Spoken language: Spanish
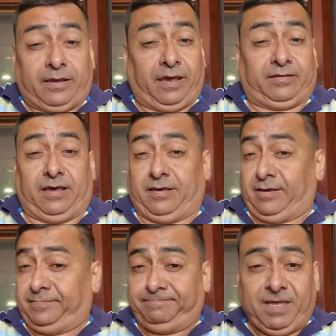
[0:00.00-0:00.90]
que
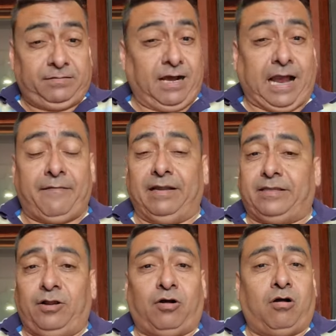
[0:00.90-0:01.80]
se sacaba
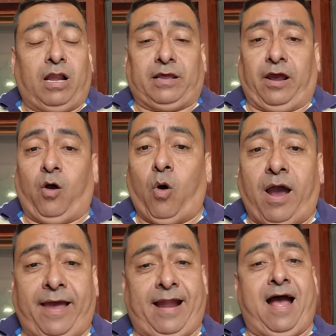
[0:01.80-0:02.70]
el tiro con el que
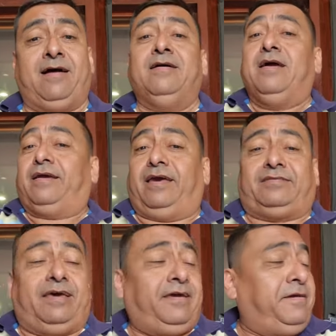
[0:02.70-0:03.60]
fuera, que
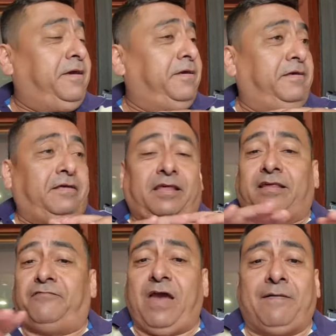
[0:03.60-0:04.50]
se
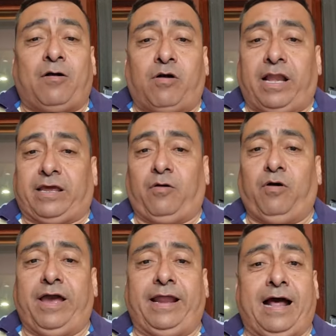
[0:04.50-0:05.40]
desafiaba con el que
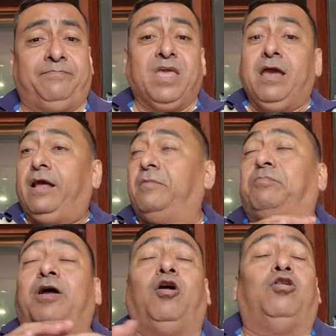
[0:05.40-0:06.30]
fuera. Eh,
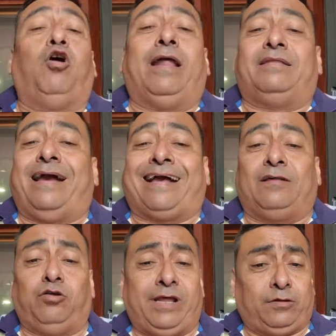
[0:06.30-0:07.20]
bueno, no le hacía
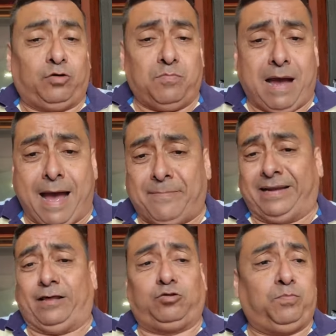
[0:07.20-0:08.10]
caso ni a su
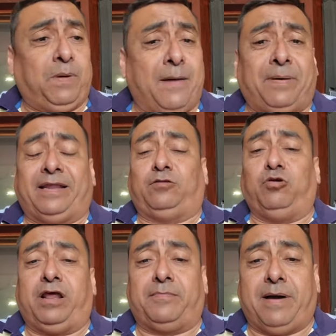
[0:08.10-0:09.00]
mamá, ni a su papá, ni a
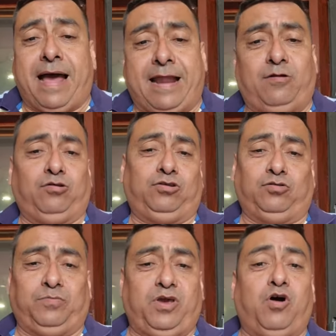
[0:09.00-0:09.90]
sus hermanos,
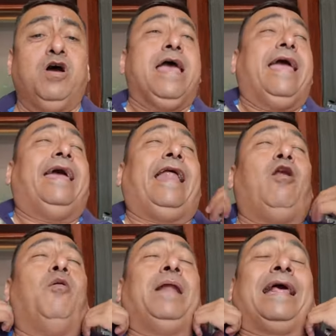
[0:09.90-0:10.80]
Dios mío. Era
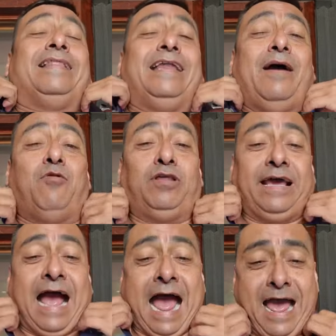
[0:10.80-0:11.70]
el hombre el que teníamos
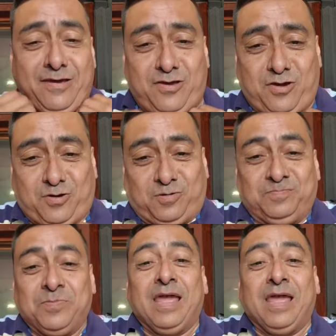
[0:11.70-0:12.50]
de gallo.